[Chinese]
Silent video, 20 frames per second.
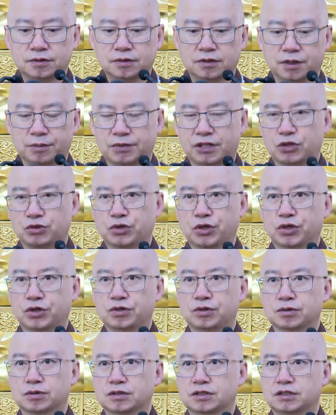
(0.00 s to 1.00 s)
那么到最
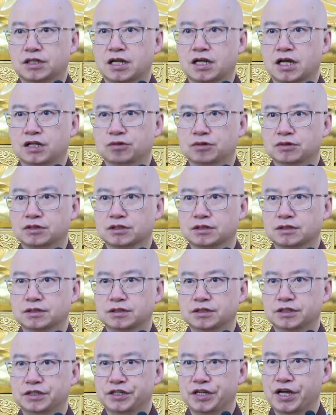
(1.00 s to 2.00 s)
后，善财童子
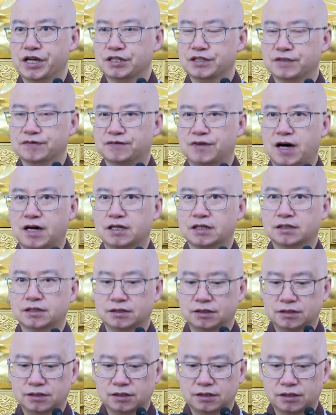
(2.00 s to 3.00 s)
也是发的
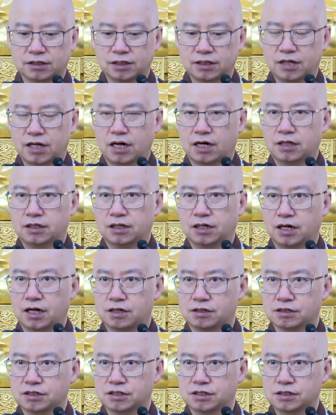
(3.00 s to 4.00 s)
跟他
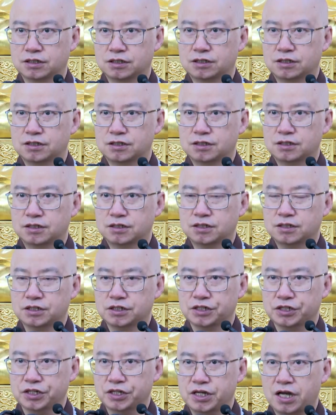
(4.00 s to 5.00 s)
老师
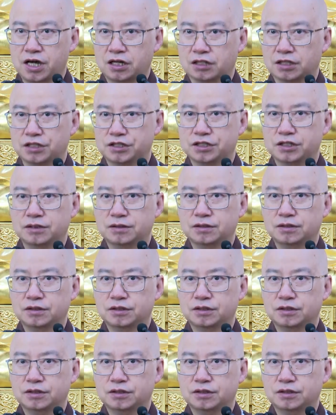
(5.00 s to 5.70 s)
一样的心，